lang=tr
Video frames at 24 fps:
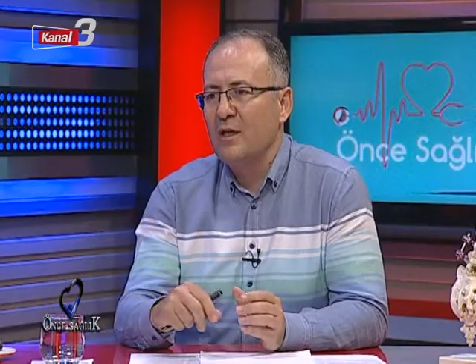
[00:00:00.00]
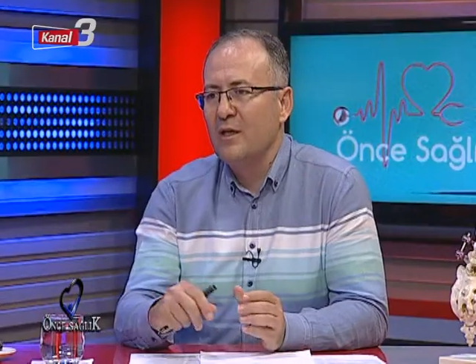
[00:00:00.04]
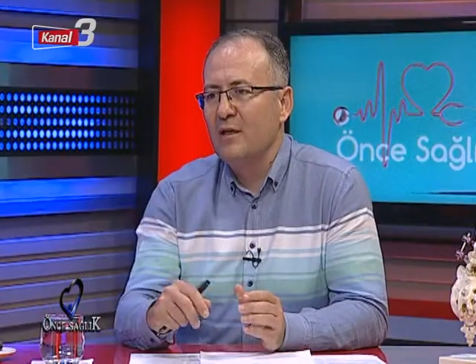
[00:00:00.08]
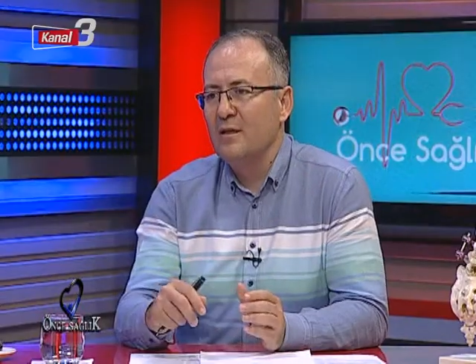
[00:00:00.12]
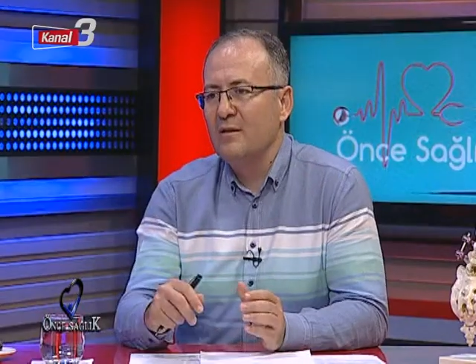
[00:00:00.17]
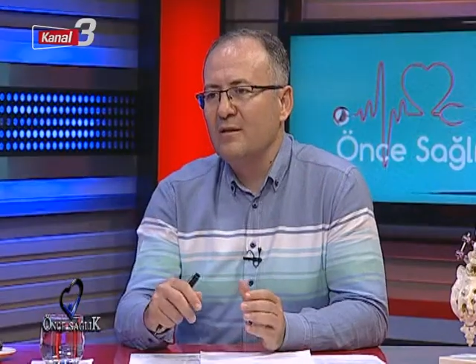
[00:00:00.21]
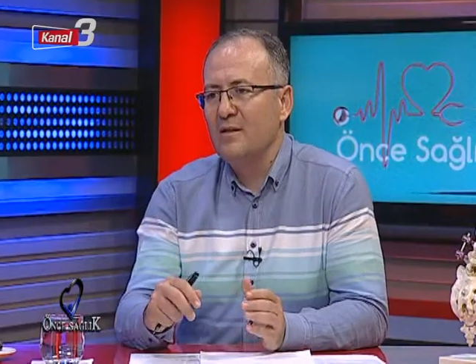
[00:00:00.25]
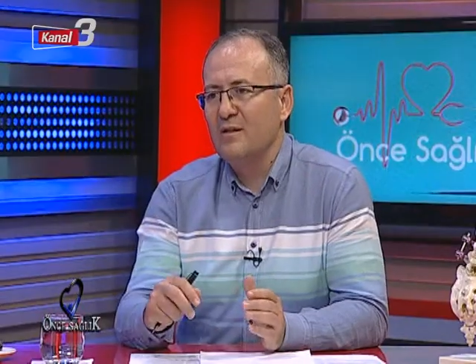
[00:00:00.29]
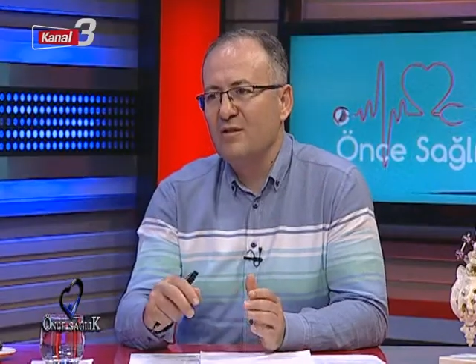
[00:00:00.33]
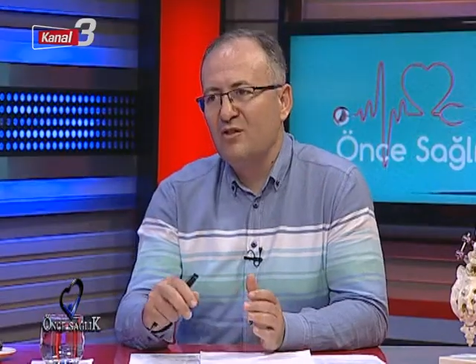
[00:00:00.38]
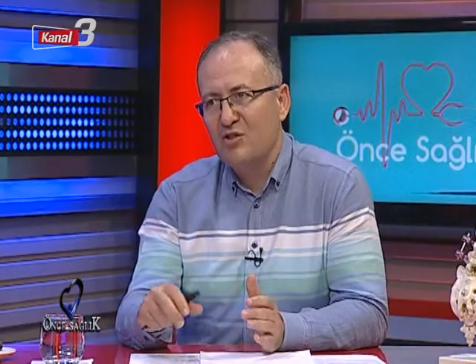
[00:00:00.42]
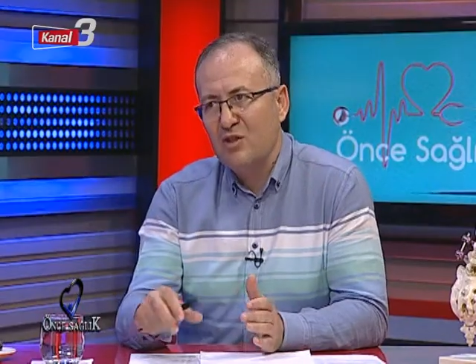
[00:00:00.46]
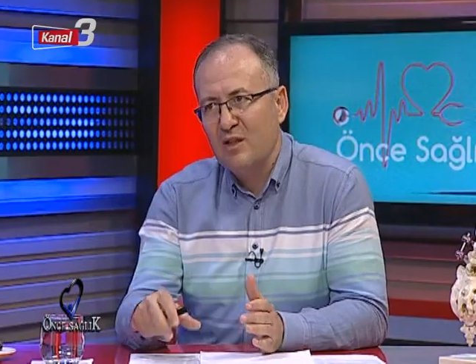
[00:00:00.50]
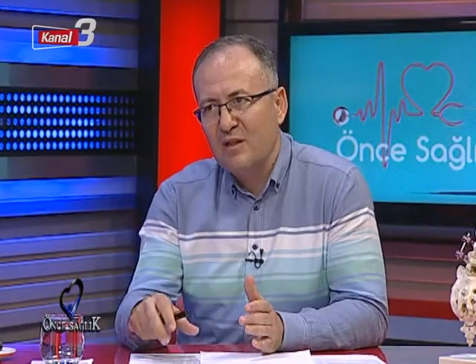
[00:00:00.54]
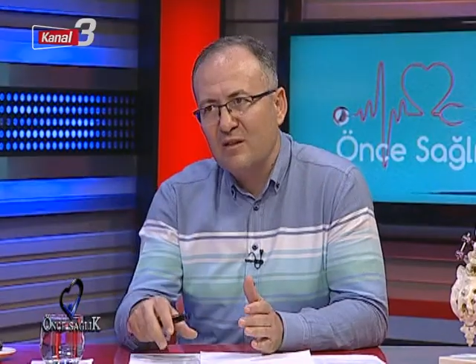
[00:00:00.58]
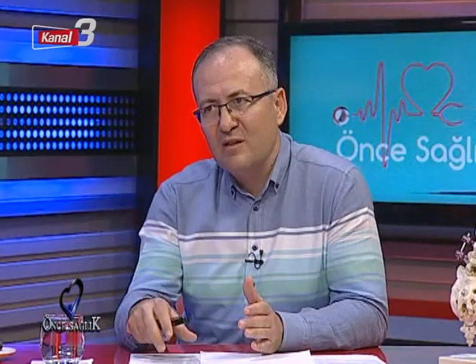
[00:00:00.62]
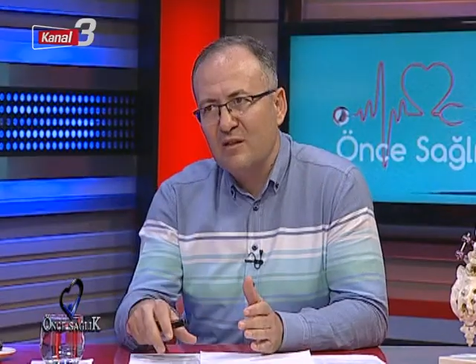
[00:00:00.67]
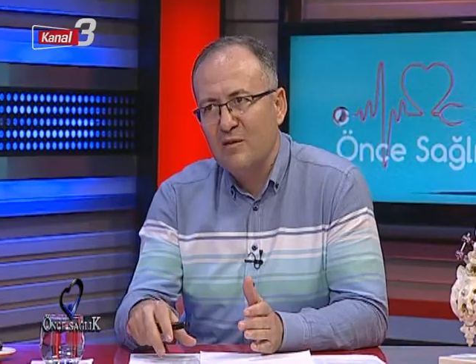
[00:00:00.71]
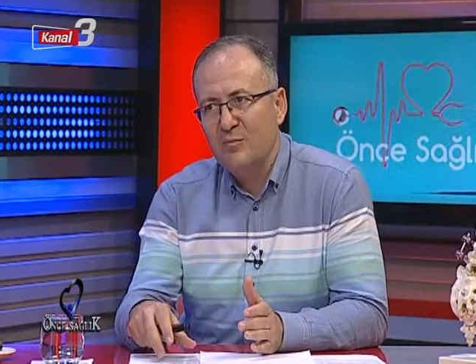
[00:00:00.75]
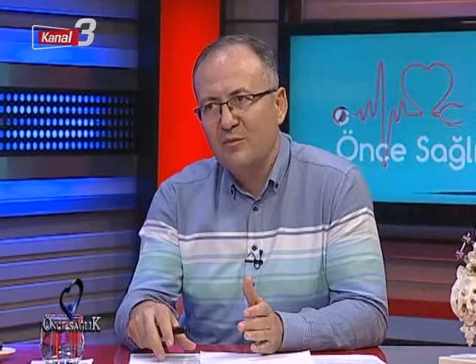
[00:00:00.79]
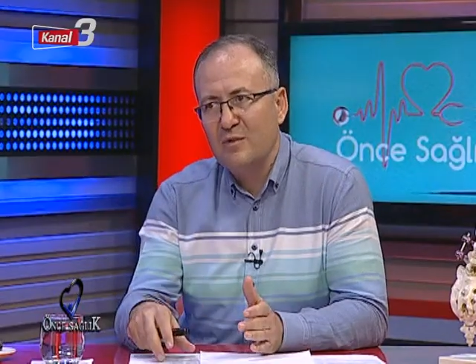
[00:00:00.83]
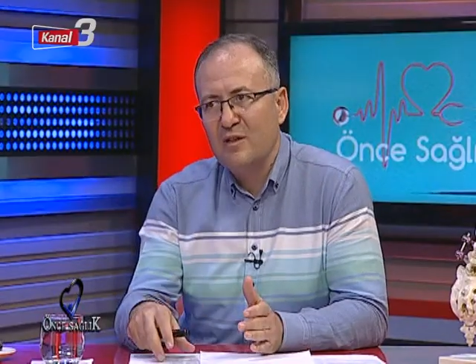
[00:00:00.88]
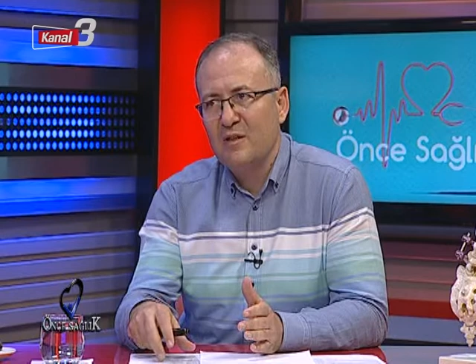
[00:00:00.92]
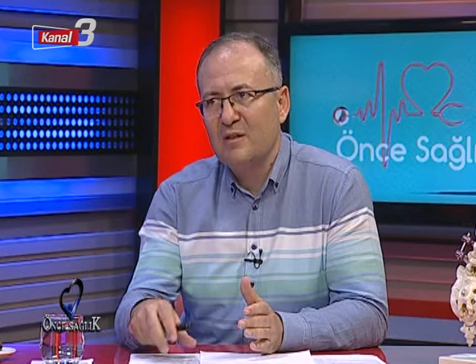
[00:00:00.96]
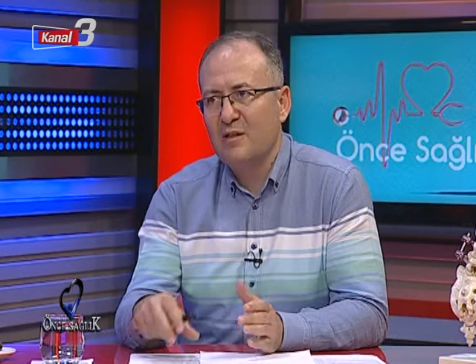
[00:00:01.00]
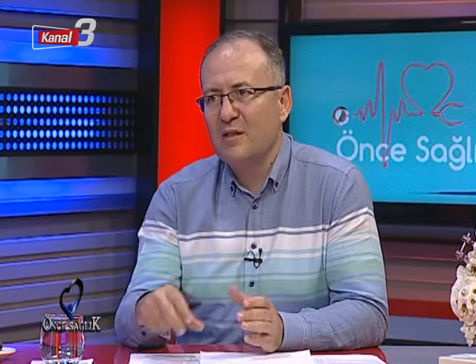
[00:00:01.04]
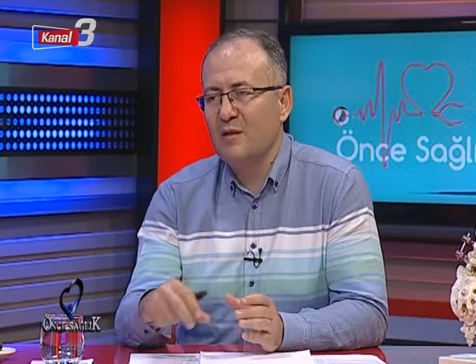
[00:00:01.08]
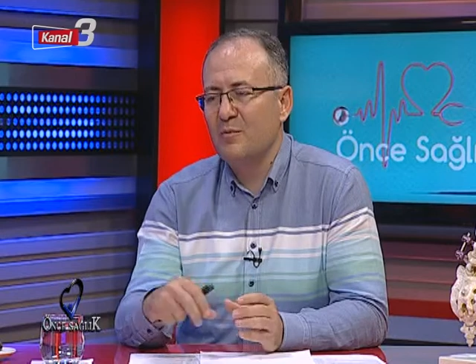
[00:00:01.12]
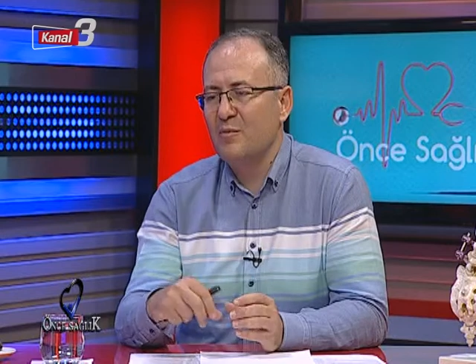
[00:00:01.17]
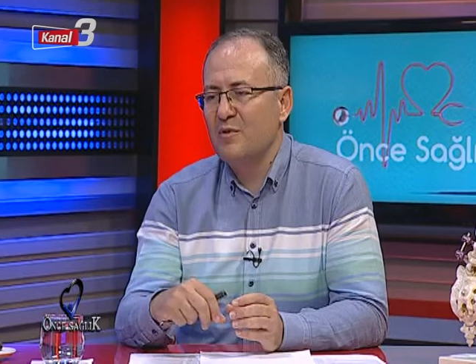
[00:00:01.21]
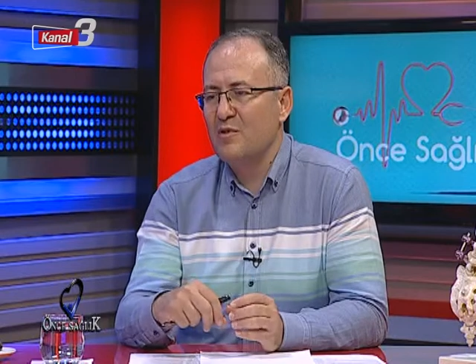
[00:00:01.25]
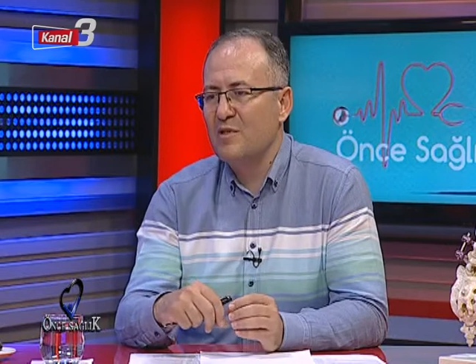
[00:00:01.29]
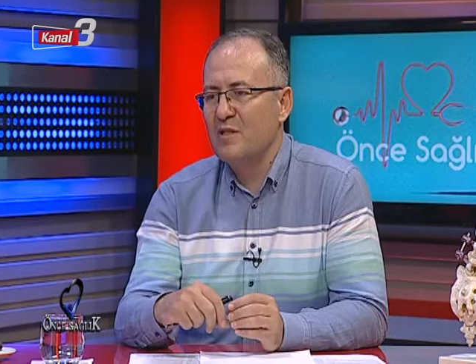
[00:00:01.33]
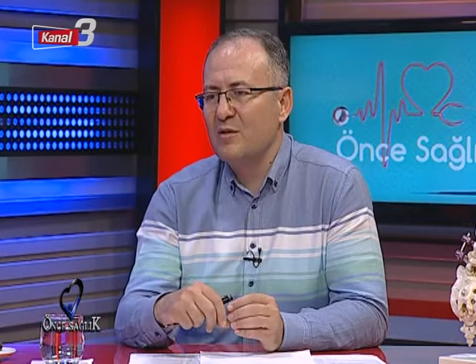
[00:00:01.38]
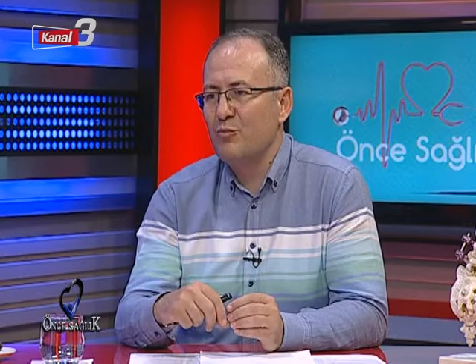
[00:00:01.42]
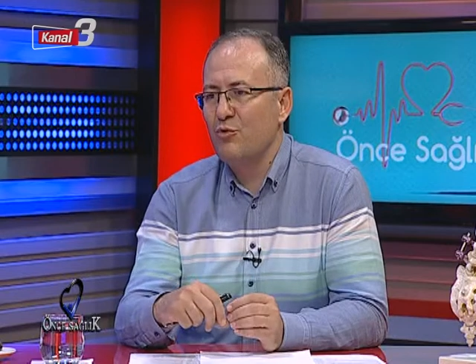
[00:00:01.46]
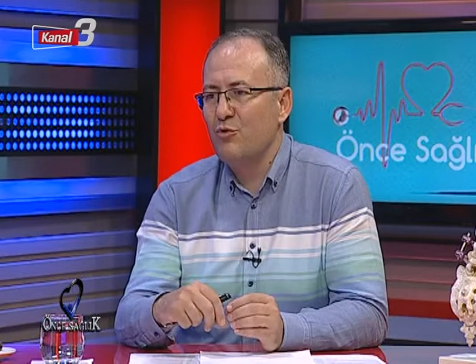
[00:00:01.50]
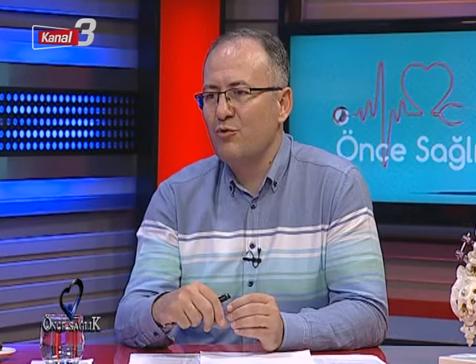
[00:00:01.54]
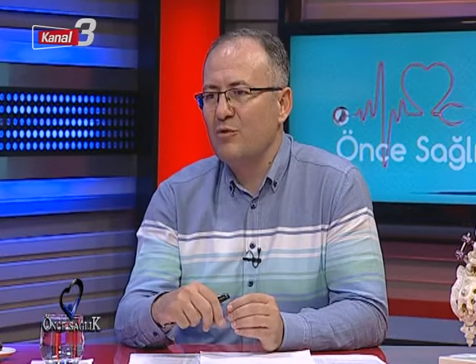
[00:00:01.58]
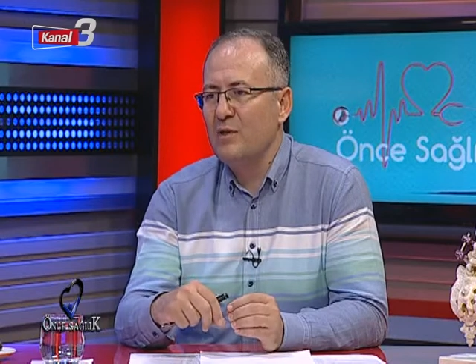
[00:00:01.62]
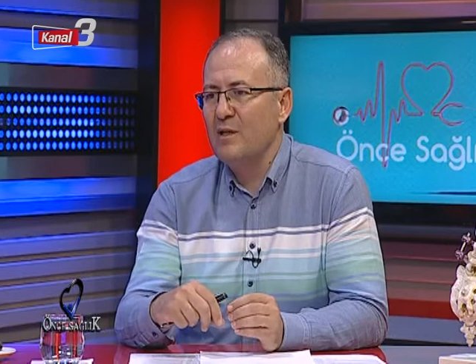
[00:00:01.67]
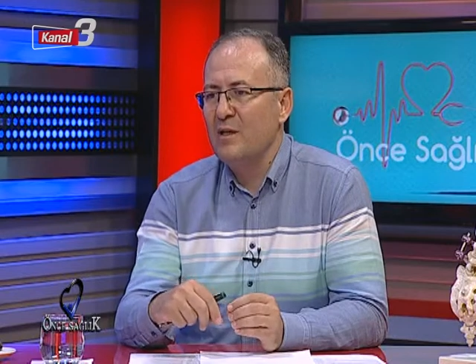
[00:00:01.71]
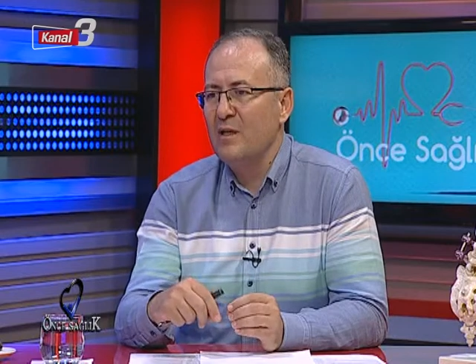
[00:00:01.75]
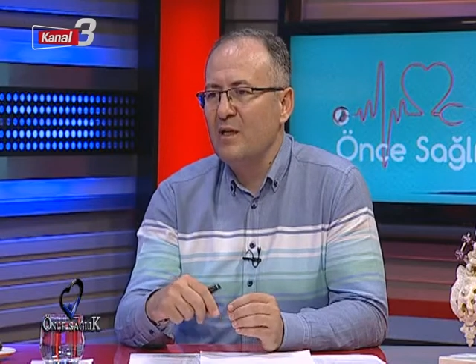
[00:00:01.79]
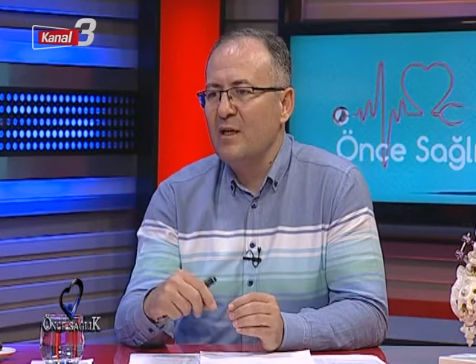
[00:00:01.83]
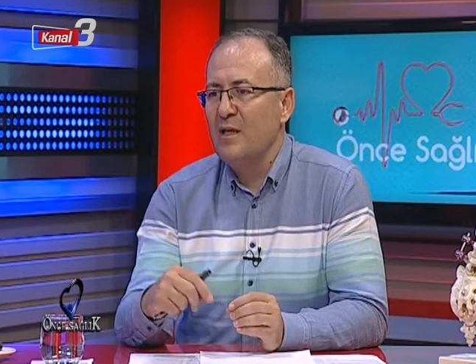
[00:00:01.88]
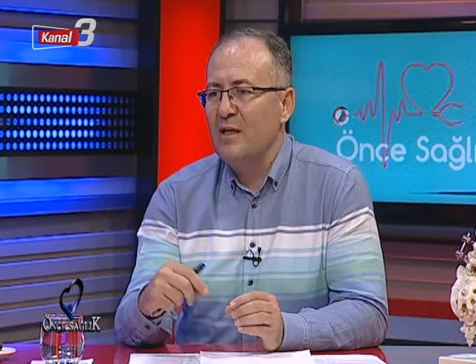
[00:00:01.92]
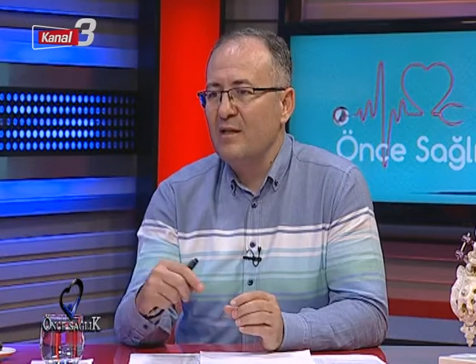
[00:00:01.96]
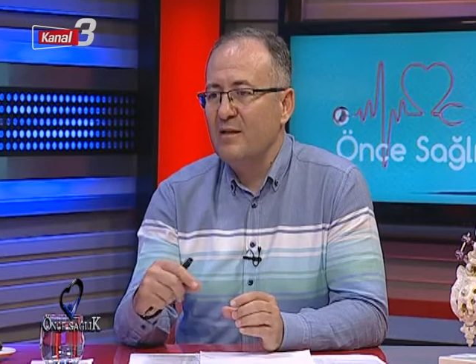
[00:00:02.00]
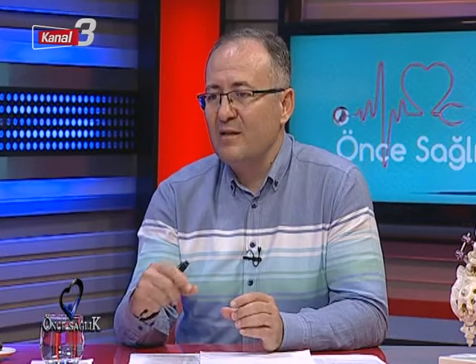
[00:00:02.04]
Yatış anlamında kabaca böyle.